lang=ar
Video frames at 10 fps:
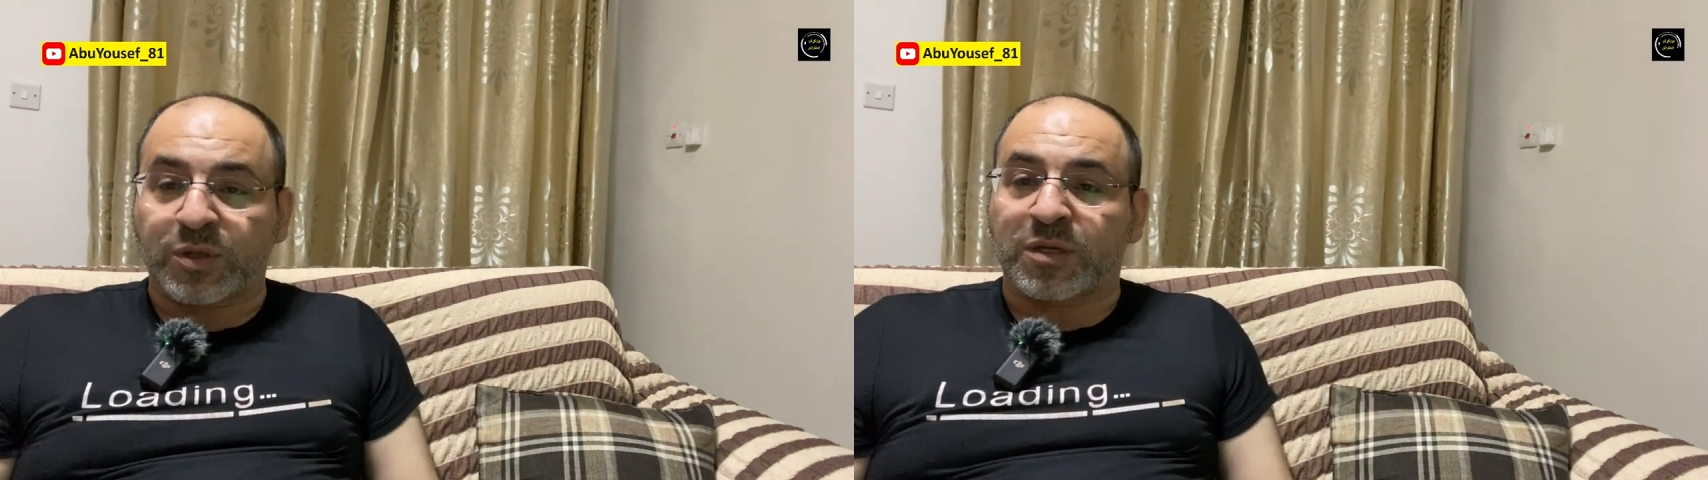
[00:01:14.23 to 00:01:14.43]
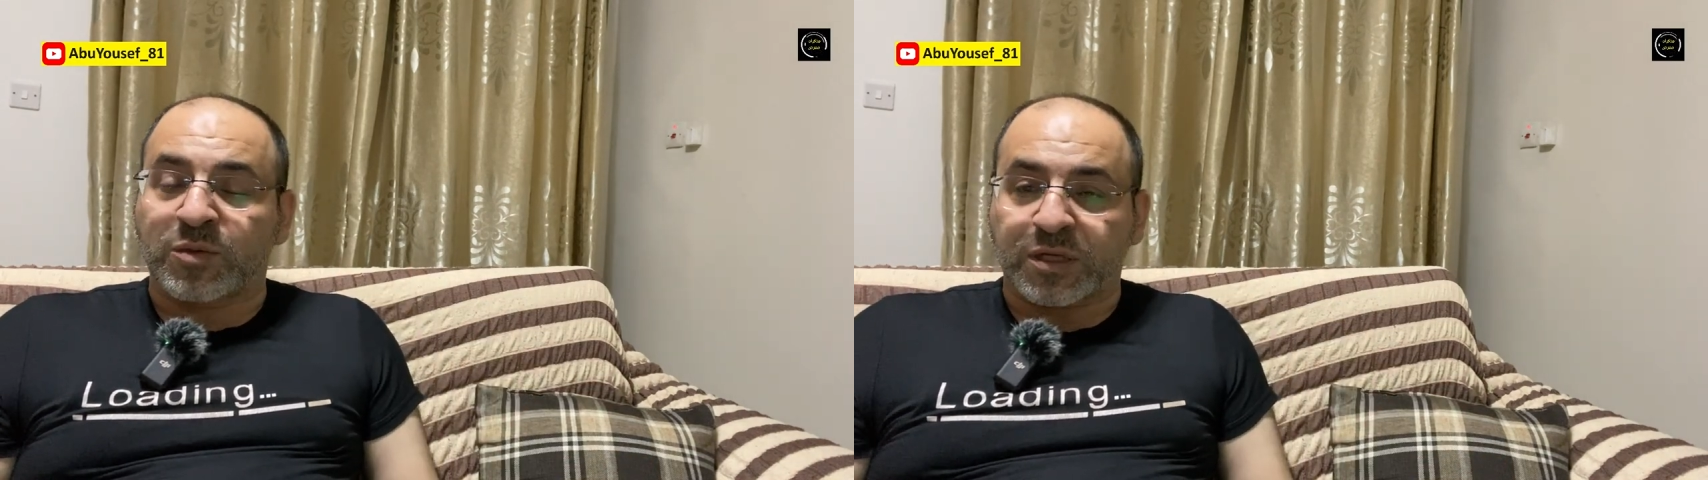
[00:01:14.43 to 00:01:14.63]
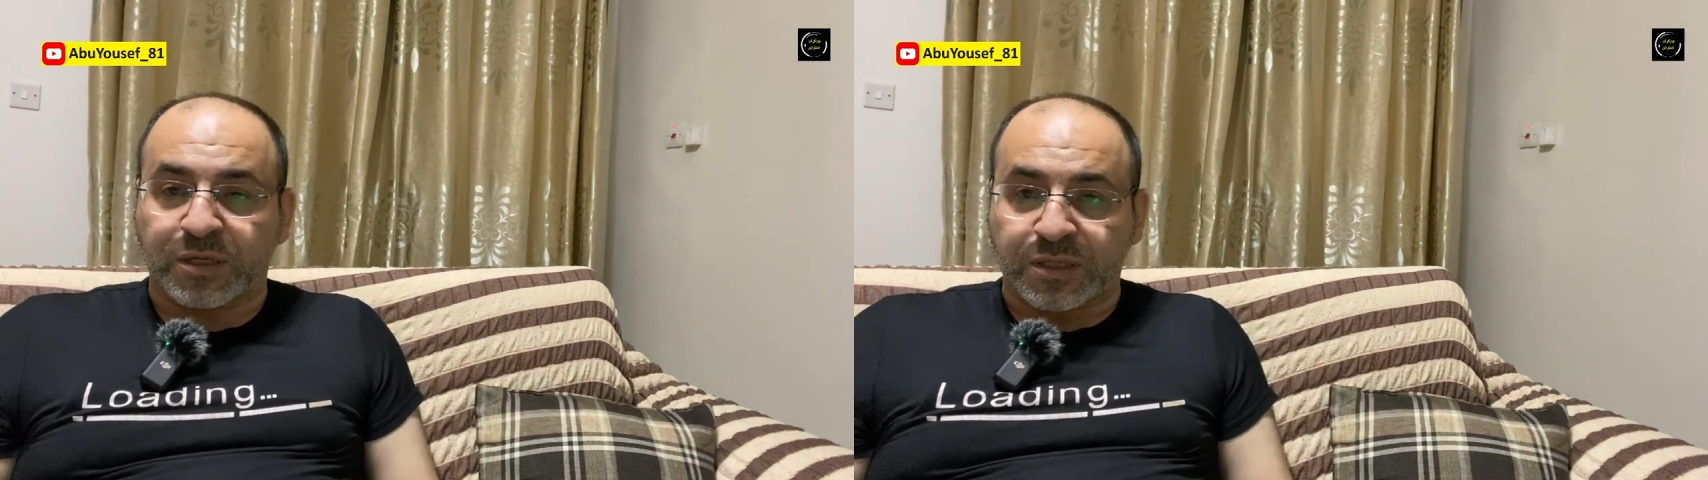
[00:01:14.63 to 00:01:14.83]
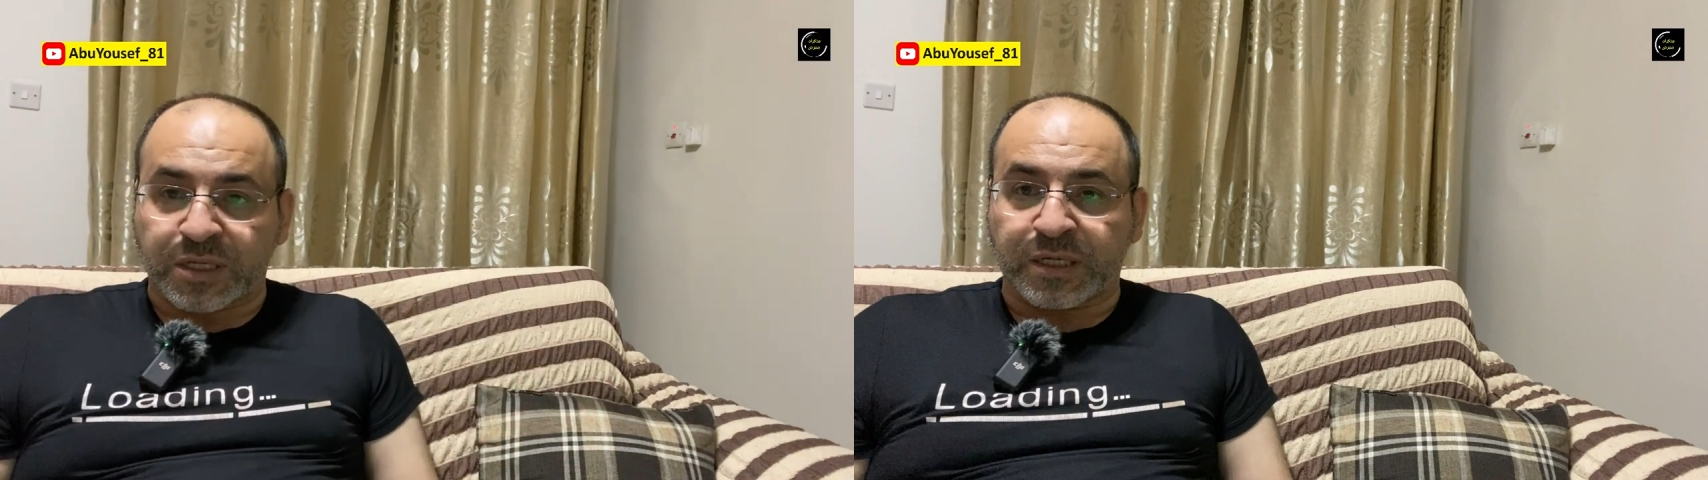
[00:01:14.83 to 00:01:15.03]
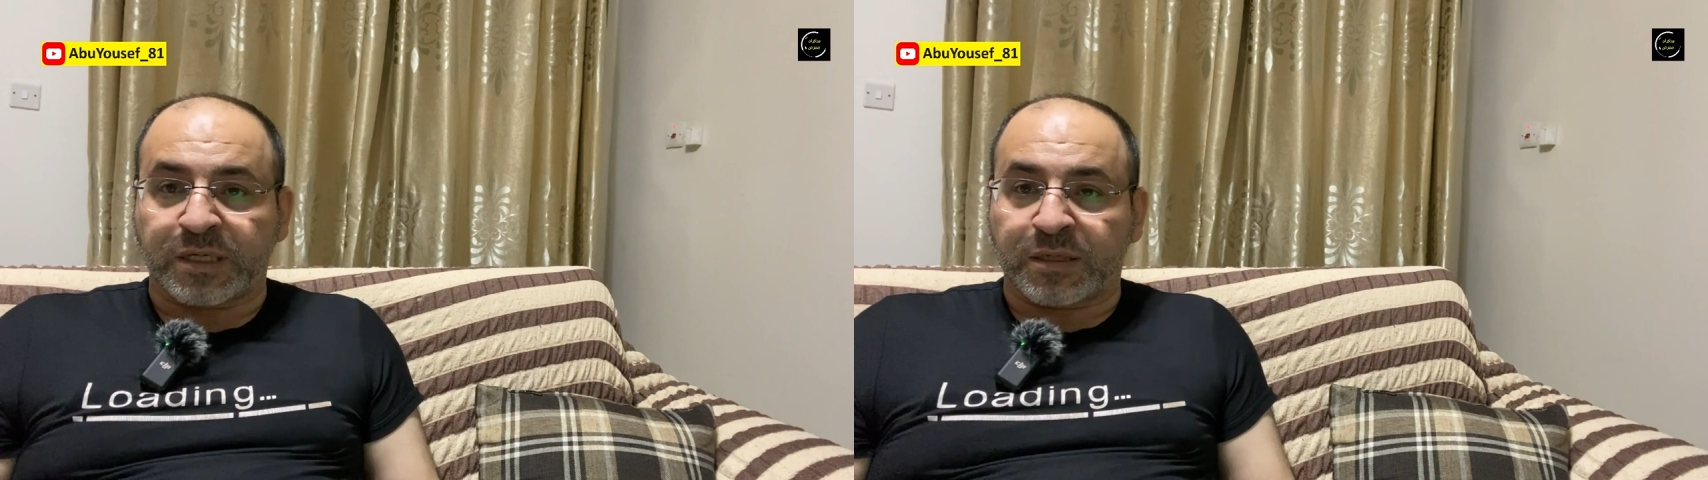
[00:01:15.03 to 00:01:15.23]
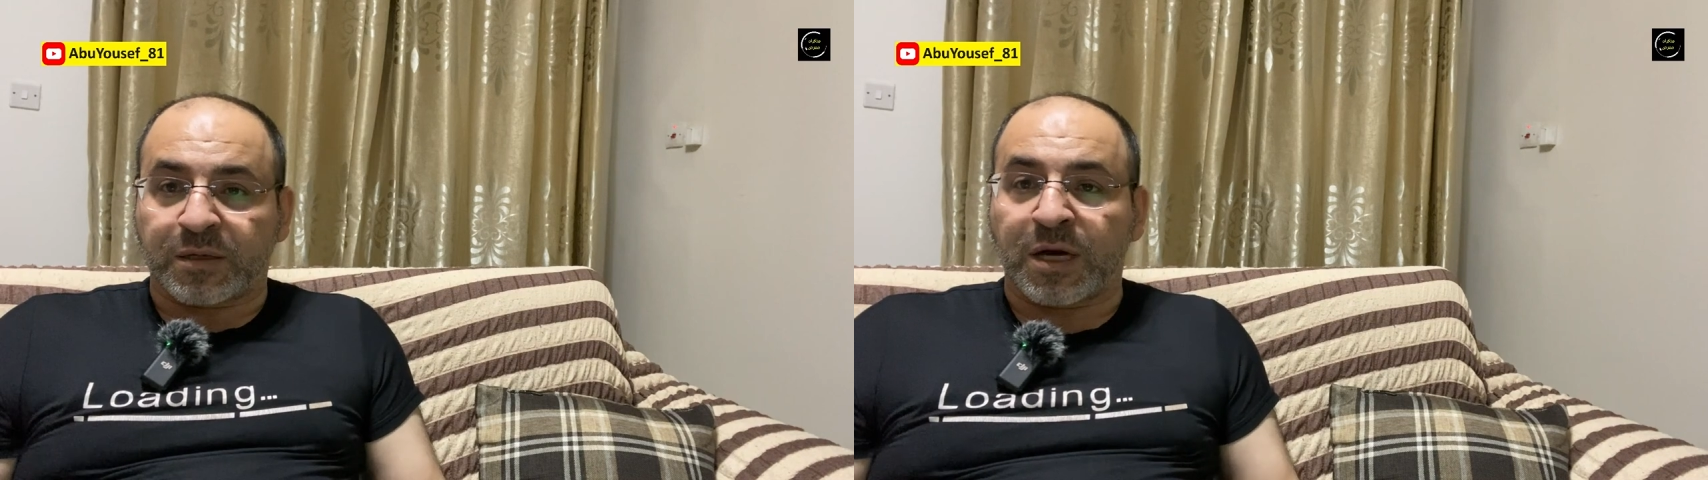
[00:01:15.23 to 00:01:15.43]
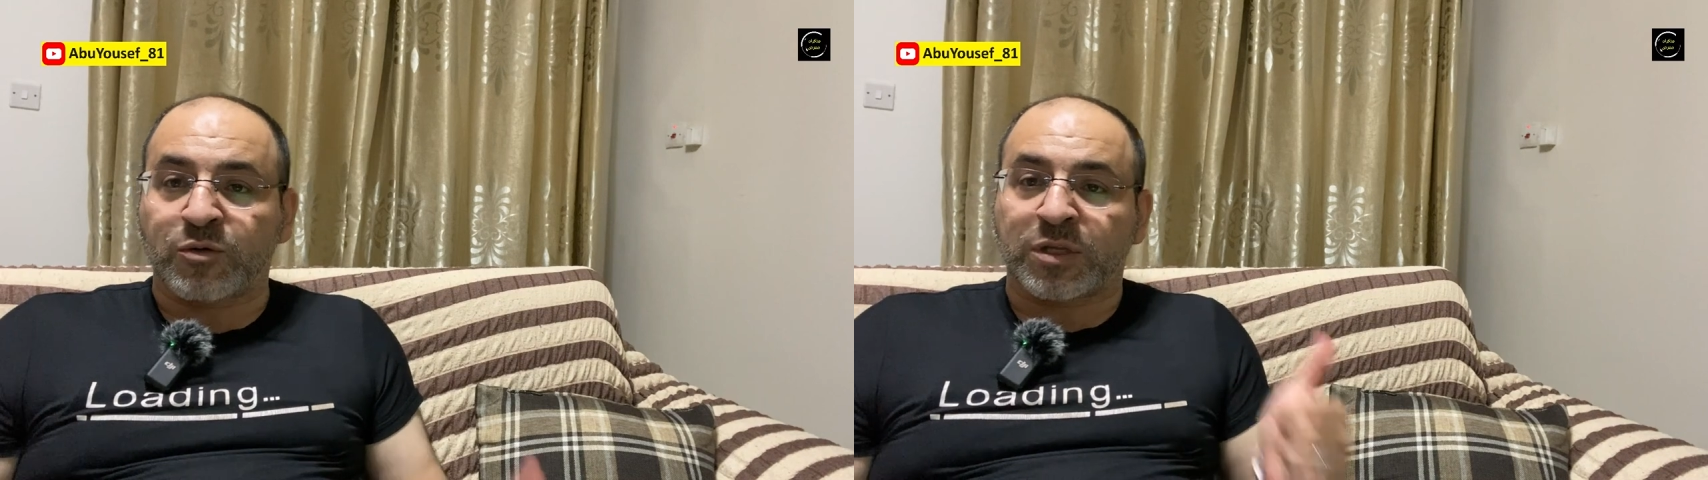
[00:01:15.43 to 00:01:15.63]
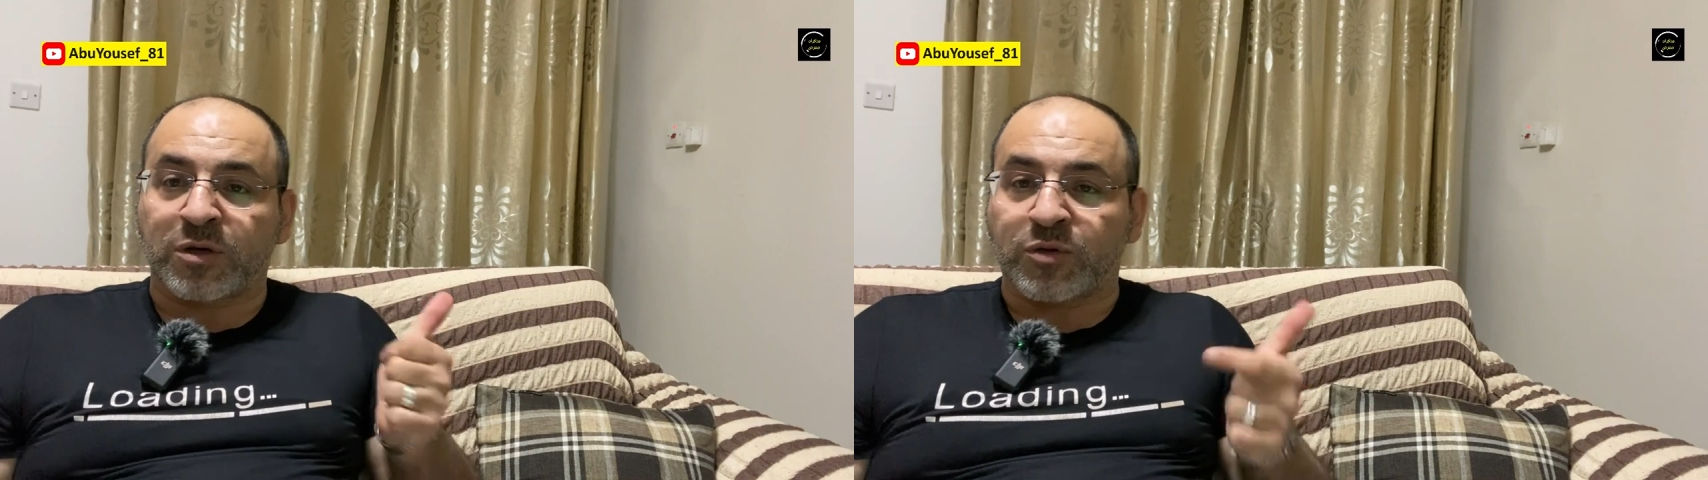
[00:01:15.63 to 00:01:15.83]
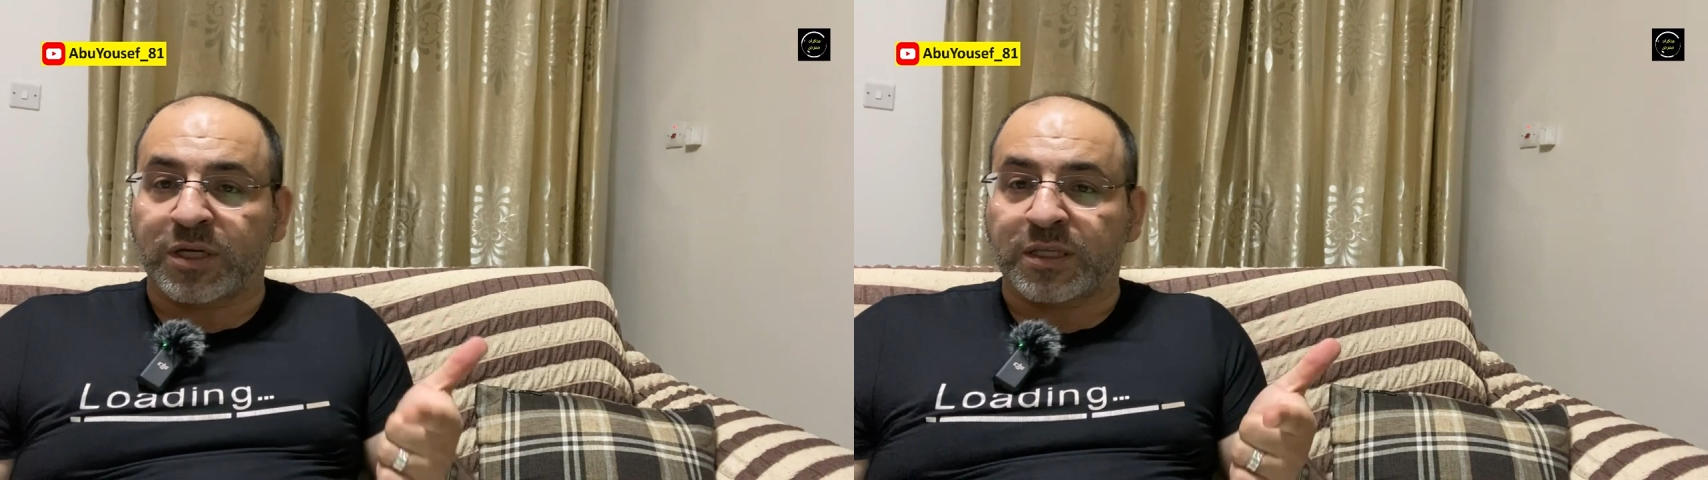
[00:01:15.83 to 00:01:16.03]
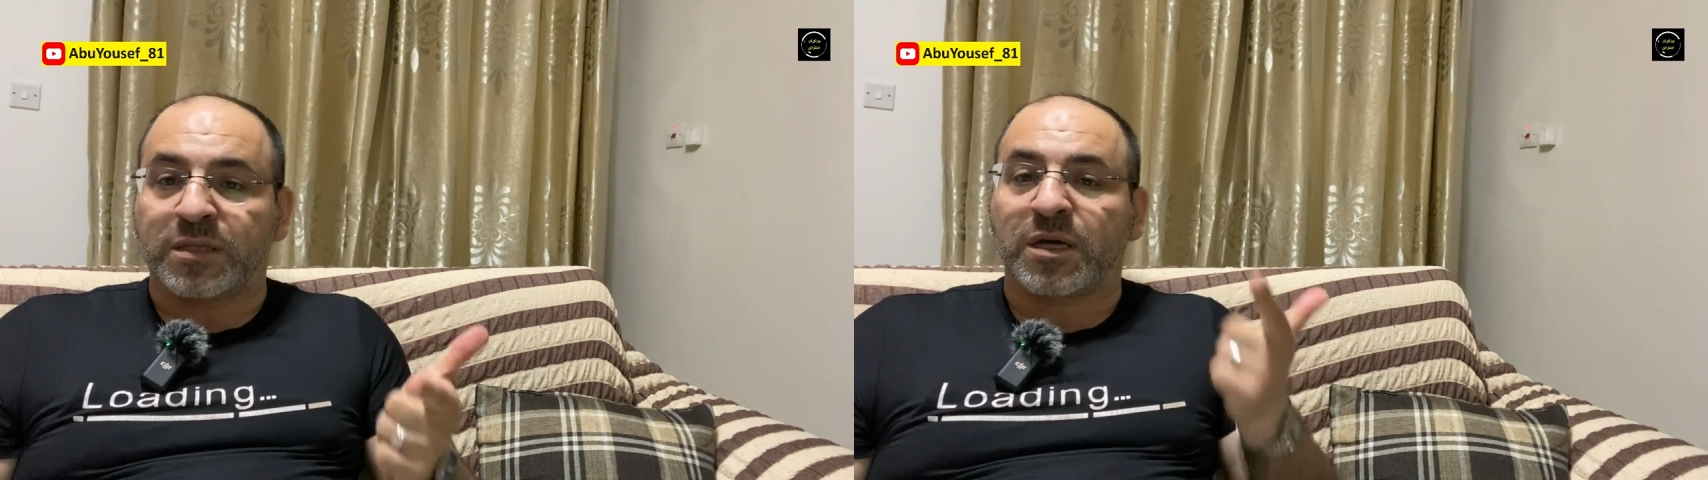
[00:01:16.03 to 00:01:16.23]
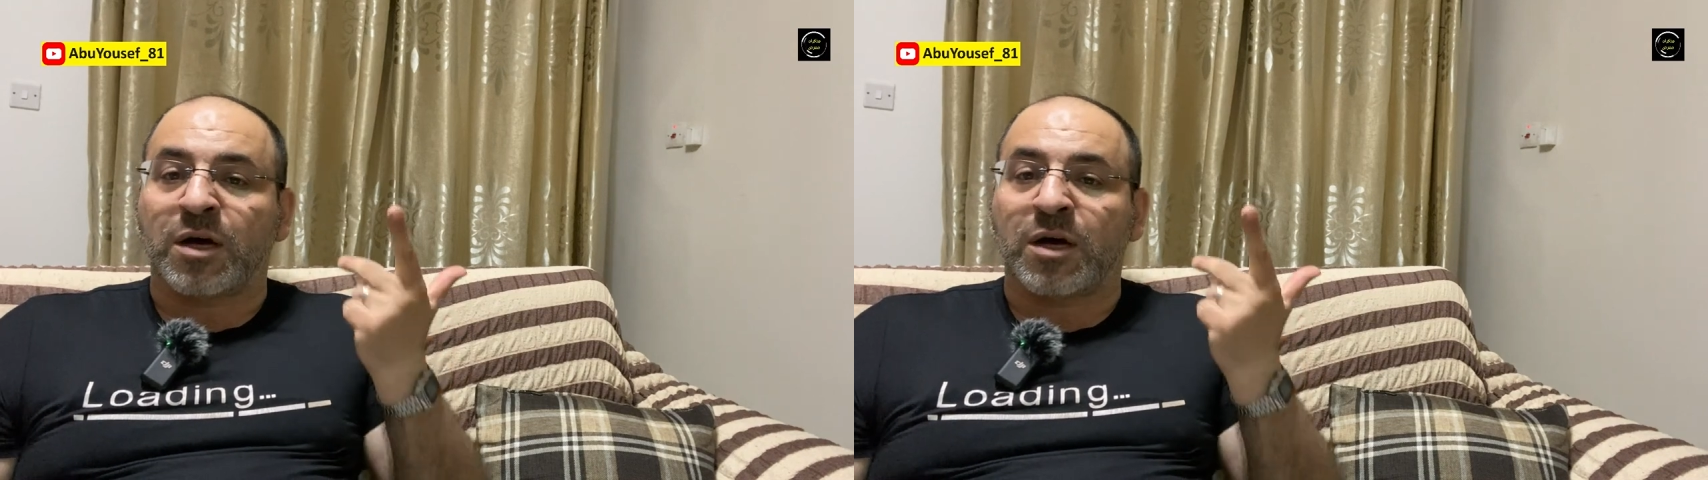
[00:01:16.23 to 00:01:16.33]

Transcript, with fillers: بتمريض النسائية أو التوليد